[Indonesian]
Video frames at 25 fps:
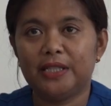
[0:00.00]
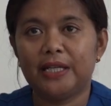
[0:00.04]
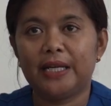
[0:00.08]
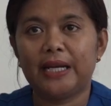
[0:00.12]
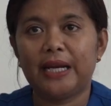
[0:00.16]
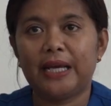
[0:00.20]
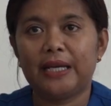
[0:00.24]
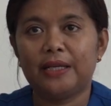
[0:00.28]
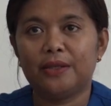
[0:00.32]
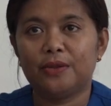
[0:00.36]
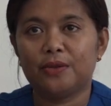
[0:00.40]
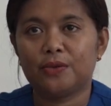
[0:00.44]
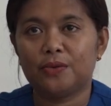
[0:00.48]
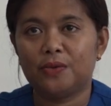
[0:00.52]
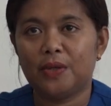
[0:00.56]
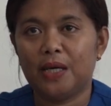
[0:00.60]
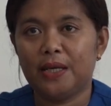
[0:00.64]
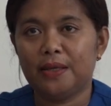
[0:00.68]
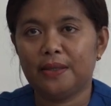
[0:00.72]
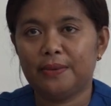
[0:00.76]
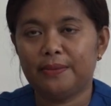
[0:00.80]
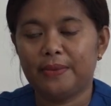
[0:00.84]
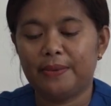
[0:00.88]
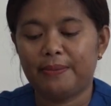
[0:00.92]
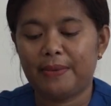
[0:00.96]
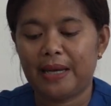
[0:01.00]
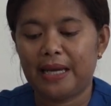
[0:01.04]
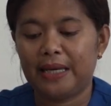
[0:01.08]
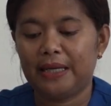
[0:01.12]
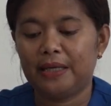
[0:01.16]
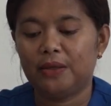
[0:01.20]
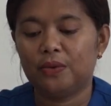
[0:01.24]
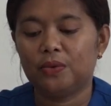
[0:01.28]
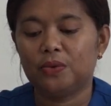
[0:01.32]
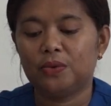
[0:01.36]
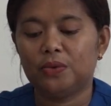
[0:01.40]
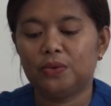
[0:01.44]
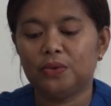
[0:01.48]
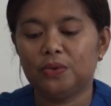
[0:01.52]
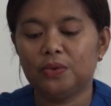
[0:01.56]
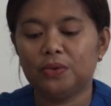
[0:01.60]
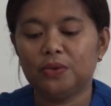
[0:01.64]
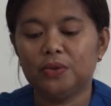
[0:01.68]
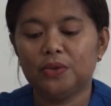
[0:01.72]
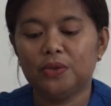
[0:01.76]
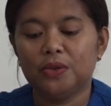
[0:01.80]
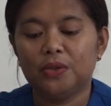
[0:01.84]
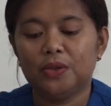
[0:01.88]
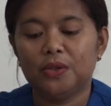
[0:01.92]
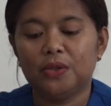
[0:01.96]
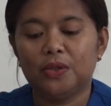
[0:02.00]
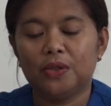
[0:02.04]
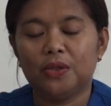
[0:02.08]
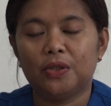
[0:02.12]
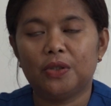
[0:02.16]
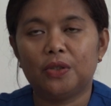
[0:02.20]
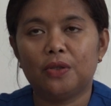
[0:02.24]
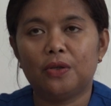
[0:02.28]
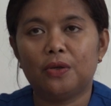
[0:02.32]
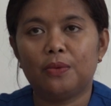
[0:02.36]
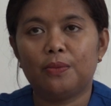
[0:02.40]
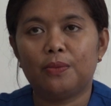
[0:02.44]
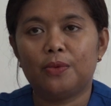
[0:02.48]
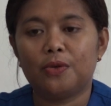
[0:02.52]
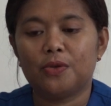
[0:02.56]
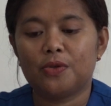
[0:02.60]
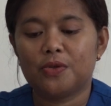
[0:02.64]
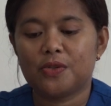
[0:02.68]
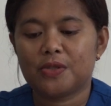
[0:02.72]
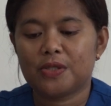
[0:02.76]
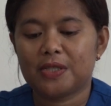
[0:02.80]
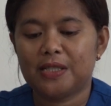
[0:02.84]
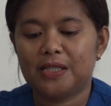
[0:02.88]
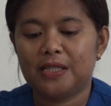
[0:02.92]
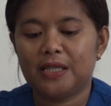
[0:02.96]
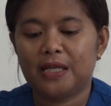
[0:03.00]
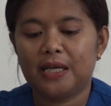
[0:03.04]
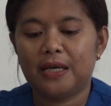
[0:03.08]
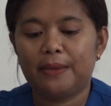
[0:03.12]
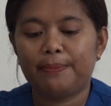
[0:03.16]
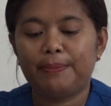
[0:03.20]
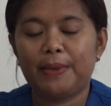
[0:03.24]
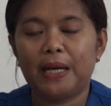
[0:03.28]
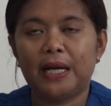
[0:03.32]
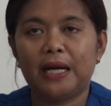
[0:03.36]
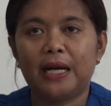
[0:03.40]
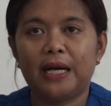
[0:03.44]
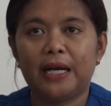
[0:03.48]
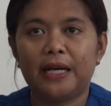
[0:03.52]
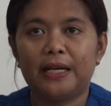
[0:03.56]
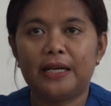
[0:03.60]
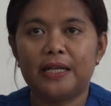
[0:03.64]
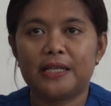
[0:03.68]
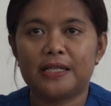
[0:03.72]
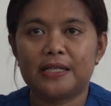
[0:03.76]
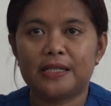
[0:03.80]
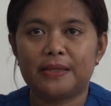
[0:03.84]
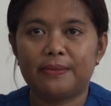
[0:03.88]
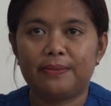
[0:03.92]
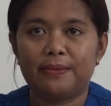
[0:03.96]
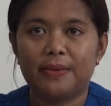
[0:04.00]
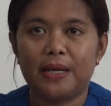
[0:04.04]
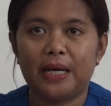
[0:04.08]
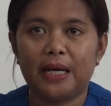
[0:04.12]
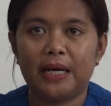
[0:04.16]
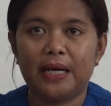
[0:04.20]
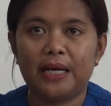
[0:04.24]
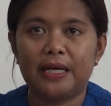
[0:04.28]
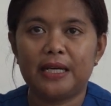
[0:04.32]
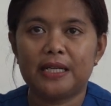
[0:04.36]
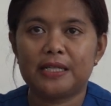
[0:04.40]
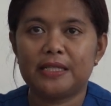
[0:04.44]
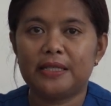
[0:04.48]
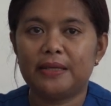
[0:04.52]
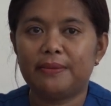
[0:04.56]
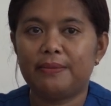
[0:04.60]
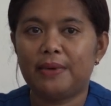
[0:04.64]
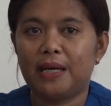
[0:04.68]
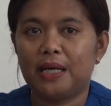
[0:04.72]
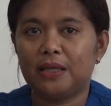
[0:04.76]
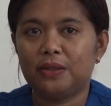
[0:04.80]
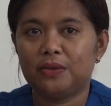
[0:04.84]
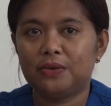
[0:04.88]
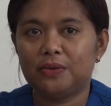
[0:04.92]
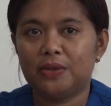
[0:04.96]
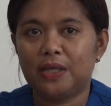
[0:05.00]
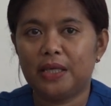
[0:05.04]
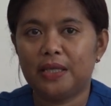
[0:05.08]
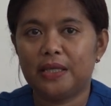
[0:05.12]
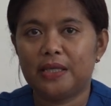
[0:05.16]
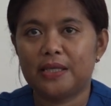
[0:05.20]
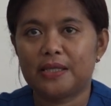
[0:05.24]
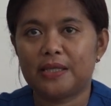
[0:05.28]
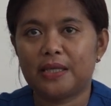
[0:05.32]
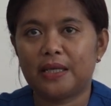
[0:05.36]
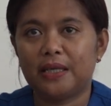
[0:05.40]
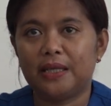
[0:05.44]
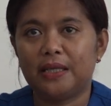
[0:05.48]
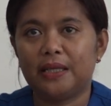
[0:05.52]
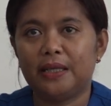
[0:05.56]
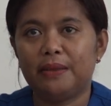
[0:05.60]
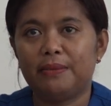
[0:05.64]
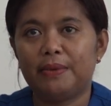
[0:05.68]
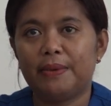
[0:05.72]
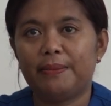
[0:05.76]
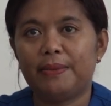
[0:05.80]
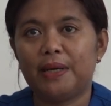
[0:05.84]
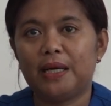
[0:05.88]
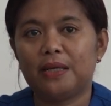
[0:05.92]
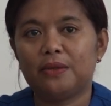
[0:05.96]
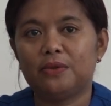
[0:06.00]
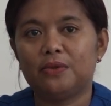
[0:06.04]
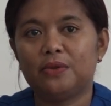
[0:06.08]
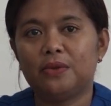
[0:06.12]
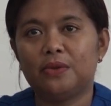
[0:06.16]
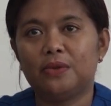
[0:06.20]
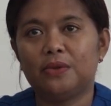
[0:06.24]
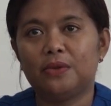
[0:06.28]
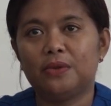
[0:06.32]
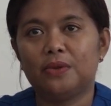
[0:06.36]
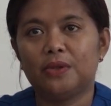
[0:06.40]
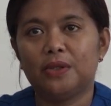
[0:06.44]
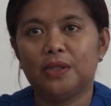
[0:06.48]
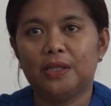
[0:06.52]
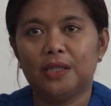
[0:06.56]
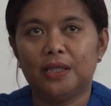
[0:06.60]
ya na in rua mane hotu nomos ia bangkadas bangkadas ne baku hanesang ema baku o